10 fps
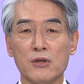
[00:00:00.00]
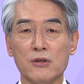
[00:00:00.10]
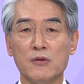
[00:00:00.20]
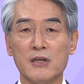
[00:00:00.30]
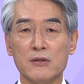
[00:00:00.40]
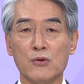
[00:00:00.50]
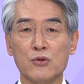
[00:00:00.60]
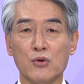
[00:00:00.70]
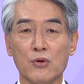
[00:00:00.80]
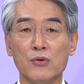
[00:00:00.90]

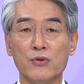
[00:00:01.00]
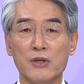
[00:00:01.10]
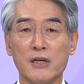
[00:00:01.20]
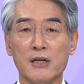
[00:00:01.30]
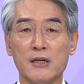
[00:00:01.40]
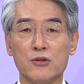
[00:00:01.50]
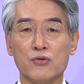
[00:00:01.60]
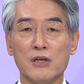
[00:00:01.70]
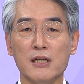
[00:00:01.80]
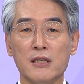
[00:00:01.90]
선거방송 토론위원회가
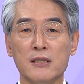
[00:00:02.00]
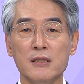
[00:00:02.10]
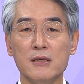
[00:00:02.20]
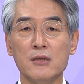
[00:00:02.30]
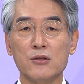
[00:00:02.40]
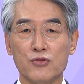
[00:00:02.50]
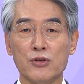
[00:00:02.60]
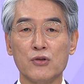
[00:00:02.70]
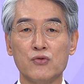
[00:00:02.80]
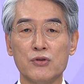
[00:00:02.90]
주관하는
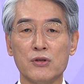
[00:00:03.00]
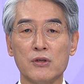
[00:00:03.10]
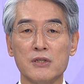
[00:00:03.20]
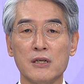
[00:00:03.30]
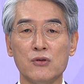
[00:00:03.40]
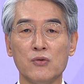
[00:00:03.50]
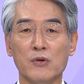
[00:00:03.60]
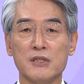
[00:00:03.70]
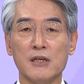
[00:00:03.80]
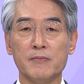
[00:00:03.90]
수영구청장
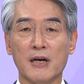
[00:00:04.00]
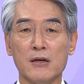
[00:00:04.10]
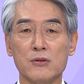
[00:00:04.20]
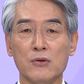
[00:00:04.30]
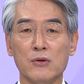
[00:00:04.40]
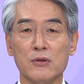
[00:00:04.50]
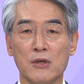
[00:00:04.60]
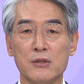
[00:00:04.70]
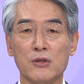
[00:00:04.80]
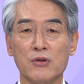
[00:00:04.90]
후보자 방송
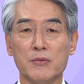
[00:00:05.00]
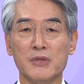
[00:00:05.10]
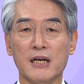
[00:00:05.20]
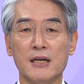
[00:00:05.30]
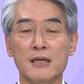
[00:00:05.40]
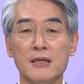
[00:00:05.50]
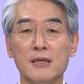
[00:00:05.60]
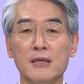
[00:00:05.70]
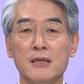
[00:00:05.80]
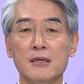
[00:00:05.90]
연설회입니다.
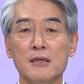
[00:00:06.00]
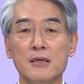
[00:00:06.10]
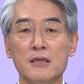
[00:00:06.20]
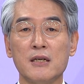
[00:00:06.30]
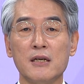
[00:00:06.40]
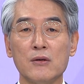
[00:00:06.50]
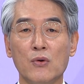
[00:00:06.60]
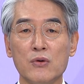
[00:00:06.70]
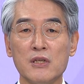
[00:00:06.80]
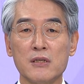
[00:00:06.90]
이 시간은
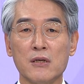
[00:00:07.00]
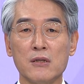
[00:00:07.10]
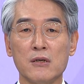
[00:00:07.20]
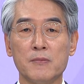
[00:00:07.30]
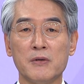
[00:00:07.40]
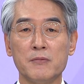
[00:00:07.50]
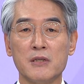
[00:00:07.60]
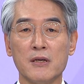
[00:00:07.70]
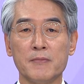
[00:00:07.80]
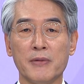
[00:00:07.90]
공직선거법
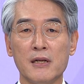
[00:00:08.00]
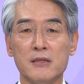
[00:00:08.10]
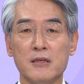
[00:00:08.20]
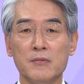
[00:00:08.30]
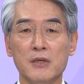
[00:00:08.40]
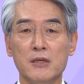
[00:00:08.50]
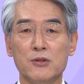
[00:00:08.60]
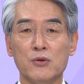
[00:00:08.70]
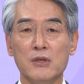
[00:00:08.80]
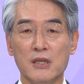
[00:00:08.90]

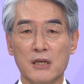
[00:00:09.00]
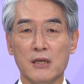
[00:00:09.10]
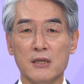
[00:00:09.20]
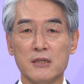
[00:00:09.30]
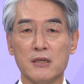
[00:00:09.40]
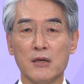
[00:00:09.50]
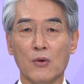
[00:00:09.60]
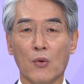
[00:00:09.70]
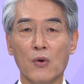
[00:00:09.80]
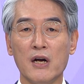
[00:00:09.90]
제82조의 2,
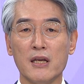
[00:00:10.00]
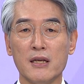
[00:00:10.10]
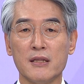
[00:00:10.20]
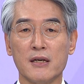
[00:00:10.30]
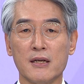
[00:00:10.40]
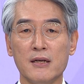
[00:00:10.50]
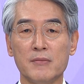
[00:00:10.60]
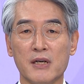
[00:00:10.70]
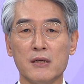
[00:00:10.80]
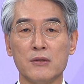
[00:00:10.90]
제5항에
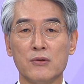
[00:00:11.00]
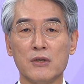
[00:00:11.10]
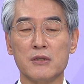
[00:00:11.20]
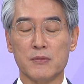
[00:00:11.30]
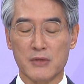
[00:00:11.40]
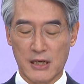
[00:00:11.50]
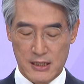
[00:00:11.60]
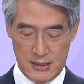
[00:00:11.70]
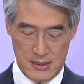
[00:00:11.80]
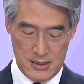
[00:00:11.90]
따라 마련되었습니다.